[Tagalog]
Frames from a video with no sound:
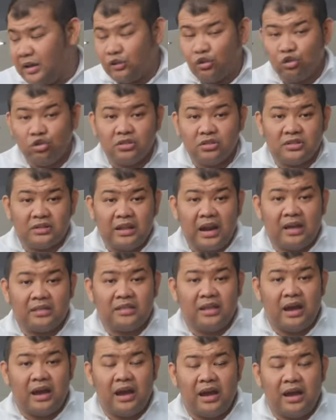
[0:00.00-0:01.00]
itong
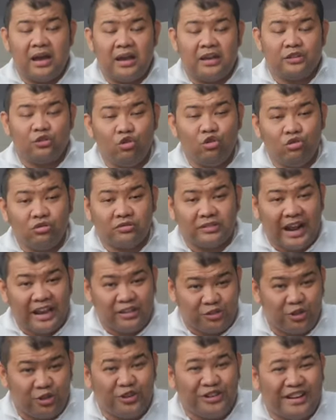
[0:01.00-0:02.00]
Strada, ah, itong
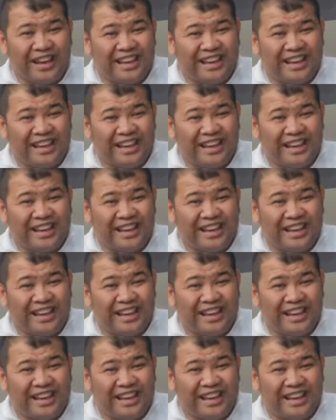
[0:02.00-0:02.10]
Triton